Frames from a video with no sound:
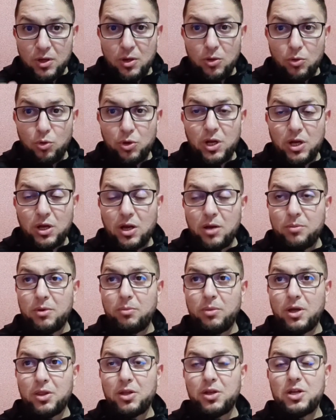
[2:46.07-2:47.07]
هناك من
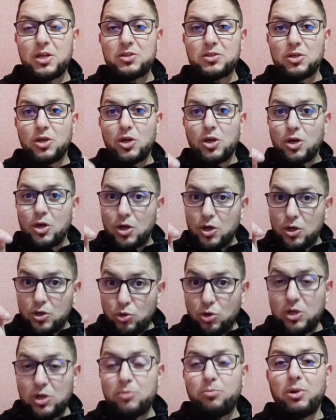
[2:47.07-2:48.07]
بعض الناس
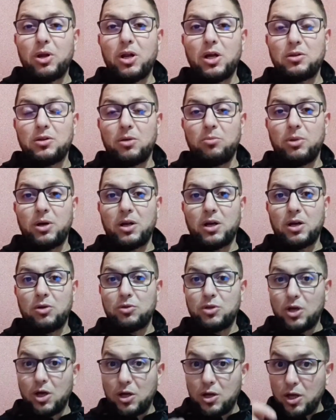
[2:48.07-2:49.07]
يحب الله تبارك
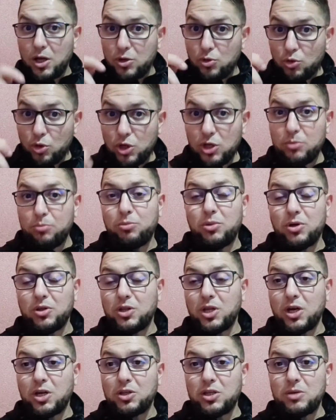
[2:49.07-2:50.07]
وتعالى يحب
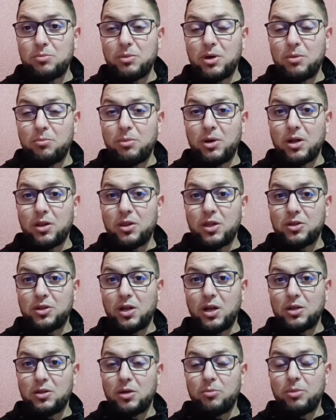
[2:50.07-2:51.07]
تقديم مرضة الله
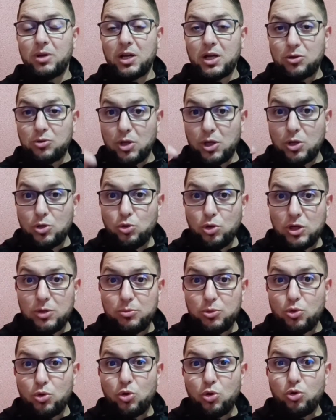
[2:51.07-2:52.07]
تبارك وتعالى يحب
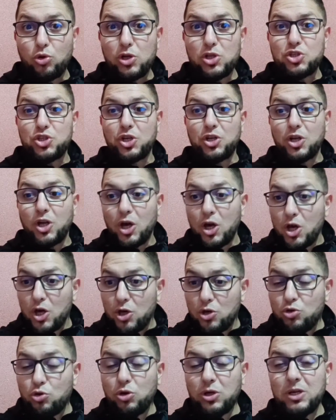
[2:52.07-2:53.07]
دخول الجنة
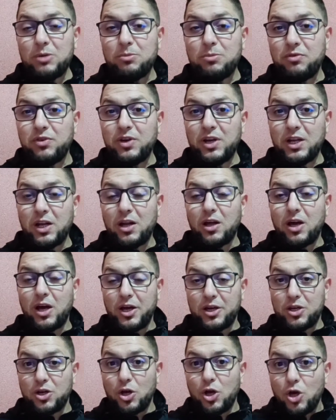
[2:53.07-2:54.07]
يحب فعل
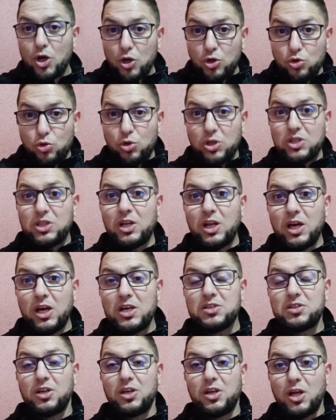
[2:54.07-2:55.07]
الخير يريد
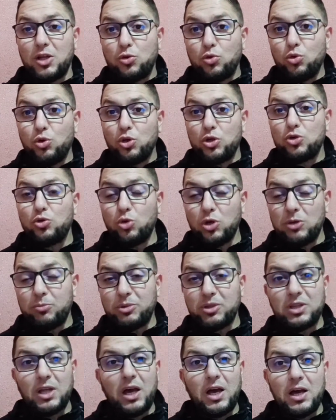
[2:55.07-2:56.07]
الحسنات يحب
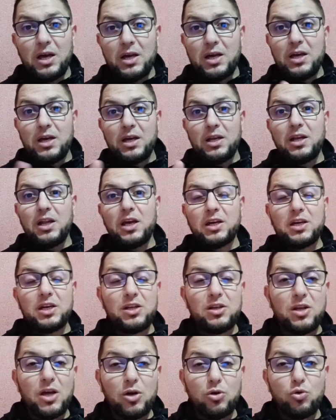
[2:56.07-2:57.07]
الطاعة
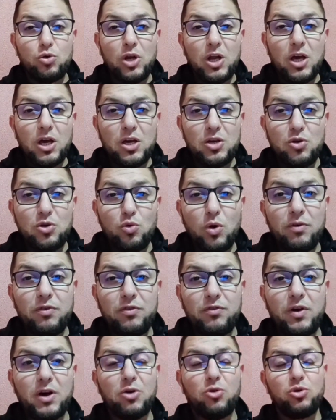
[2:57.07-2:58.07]
لكنه لا
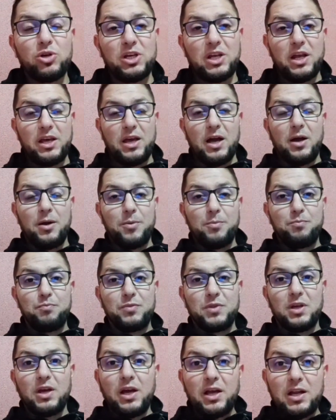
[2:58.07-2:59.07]
يوفق إليها
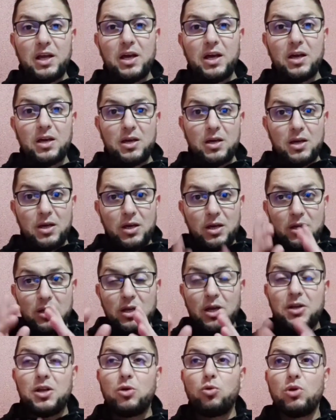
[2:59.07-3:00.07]
علاه
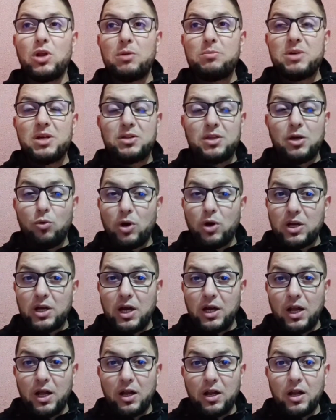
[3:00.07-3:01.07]
لأنه لم يتوكل
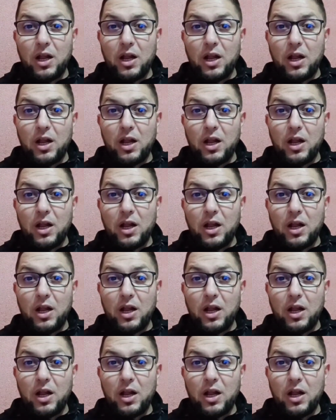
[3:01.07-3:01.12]
على الله